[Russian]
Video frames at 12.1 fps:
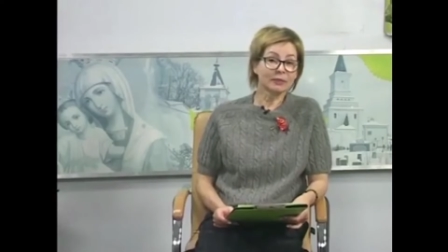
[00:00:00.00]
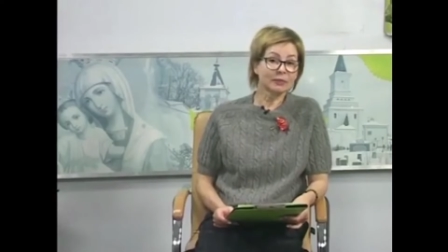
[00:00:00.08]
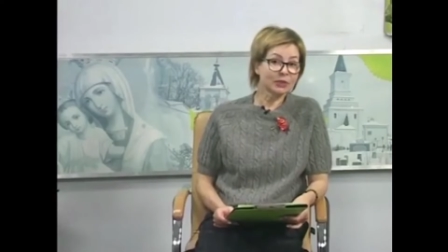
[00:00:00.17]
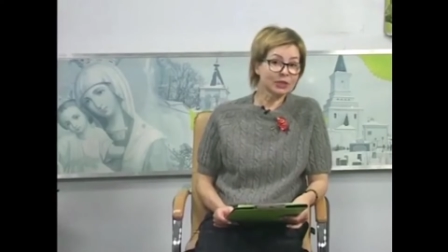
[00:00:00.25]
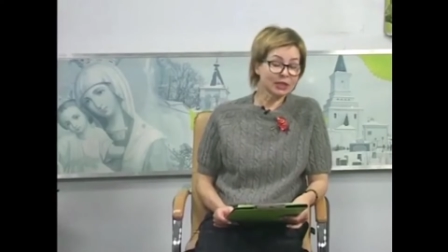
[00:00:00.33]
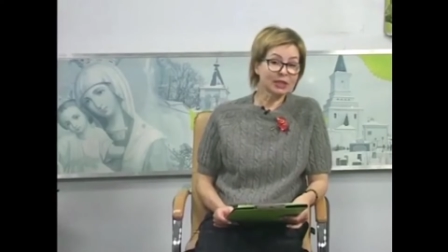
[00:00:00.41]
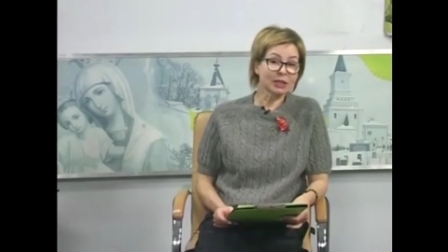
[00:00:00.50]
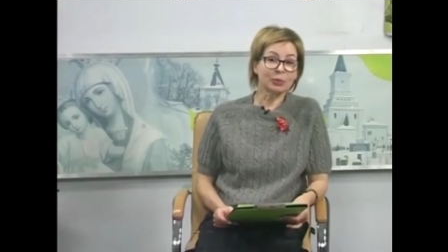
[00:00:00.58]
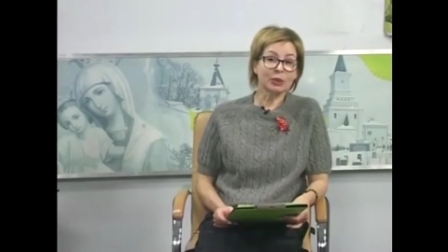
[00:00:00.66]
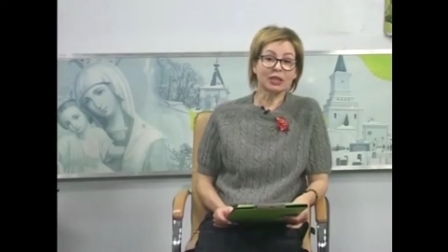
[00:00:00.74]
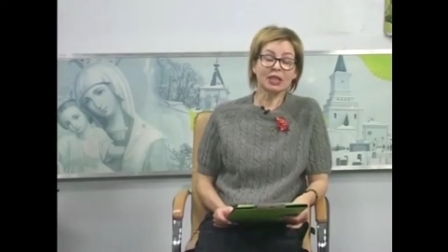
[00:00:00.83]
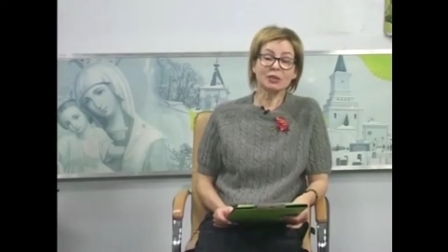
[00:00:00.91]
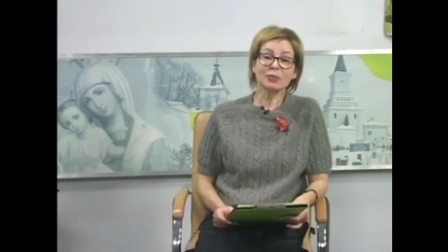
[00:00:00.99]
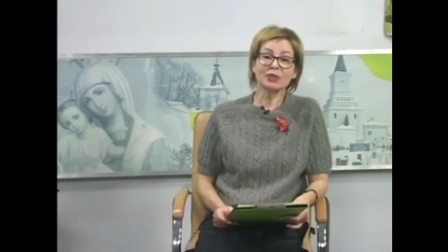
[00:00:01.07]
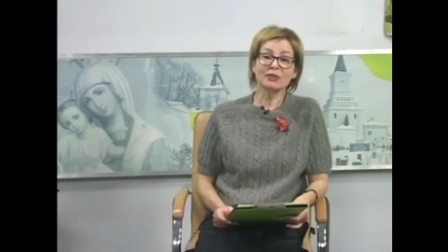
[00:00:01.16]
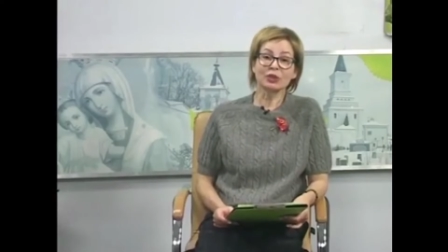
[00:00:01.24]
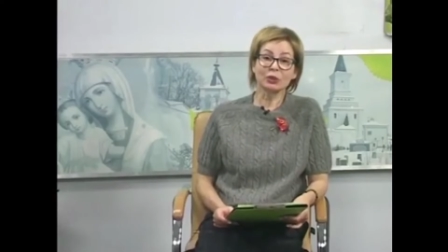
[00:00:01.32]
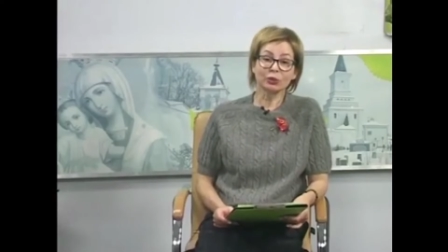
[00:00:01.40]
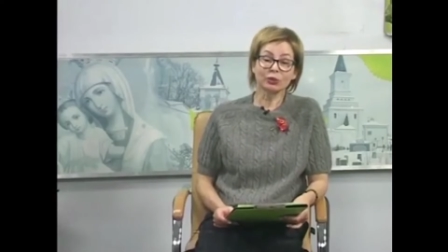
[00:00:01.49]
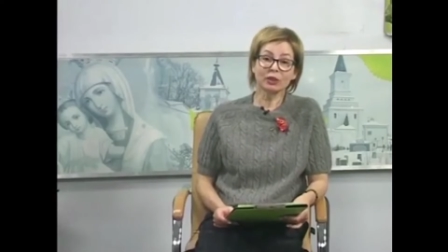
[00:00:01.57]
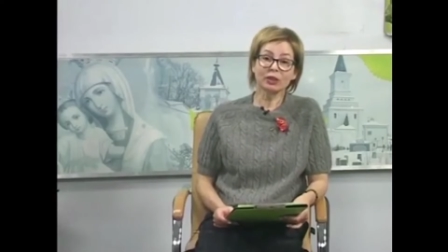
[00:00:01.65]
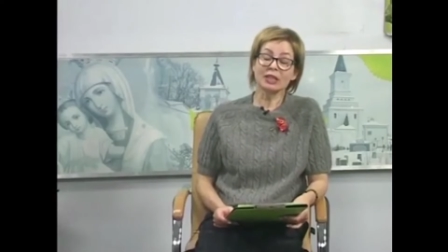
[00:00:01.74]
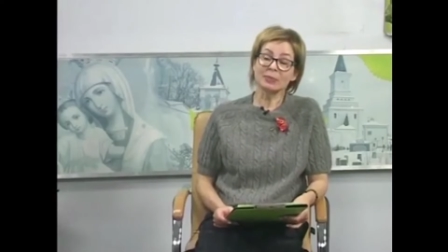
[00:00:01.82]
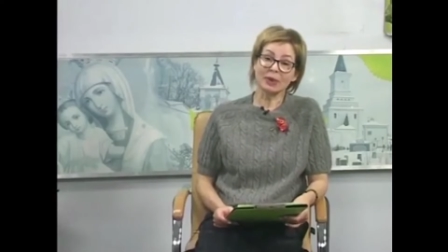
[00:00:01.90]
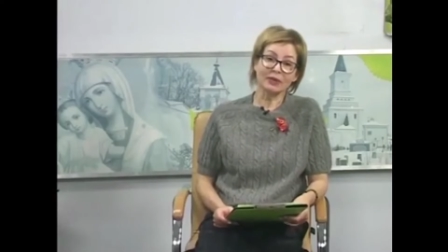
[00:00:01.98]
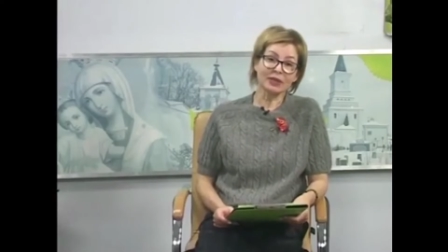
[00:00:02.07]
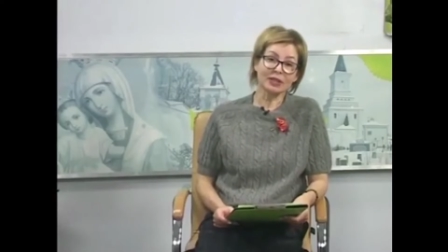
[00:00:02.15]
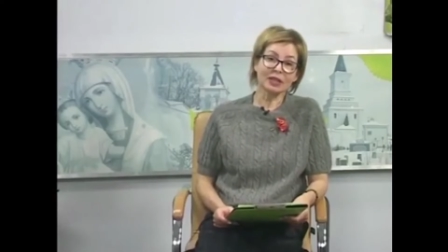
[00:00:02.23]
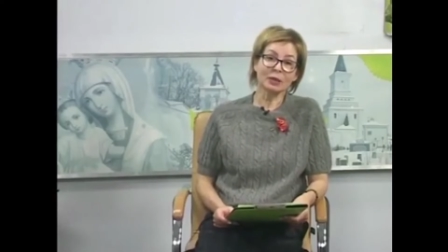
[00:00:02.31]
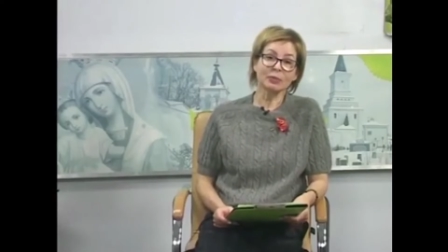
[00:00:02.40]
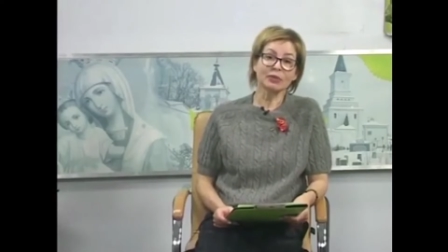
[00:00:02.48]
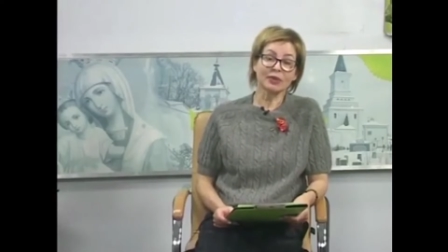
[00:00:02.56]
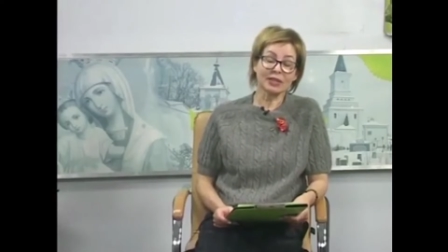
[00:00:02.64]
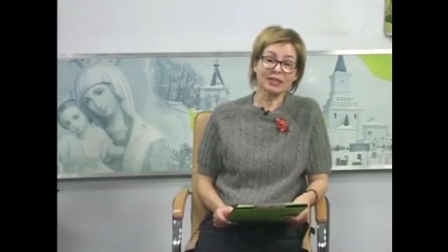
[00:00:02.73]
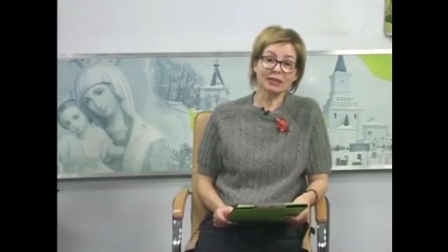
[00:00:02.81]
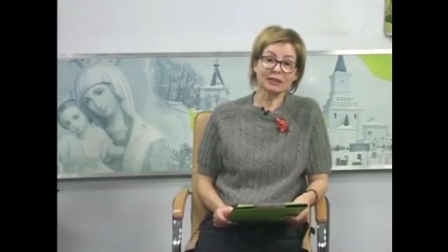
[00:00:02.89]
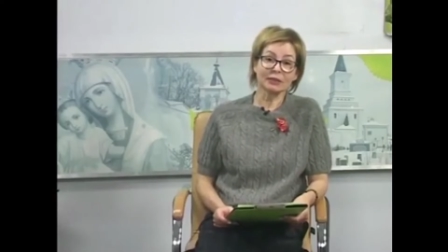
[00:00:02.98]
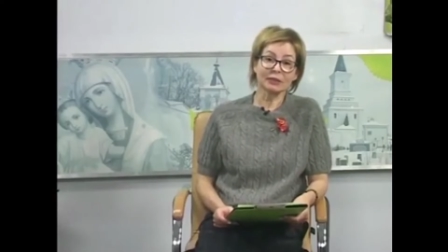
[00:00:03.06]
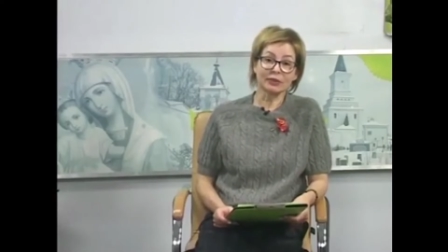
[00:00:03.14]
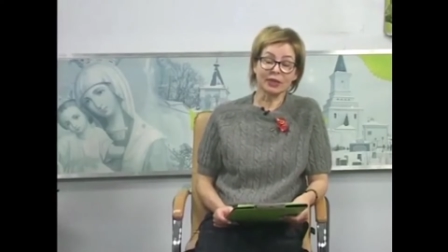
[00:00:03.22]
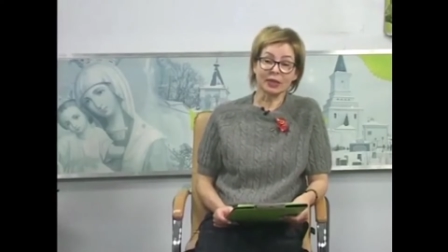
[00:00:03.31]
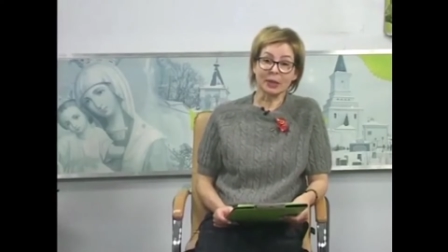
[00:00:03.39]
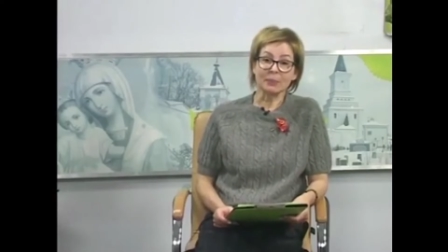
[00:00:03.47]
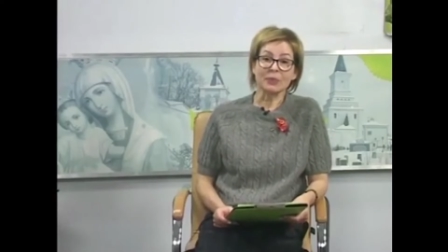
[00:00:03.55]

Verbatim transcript: цикла передач, посвященных исповедникам XX века.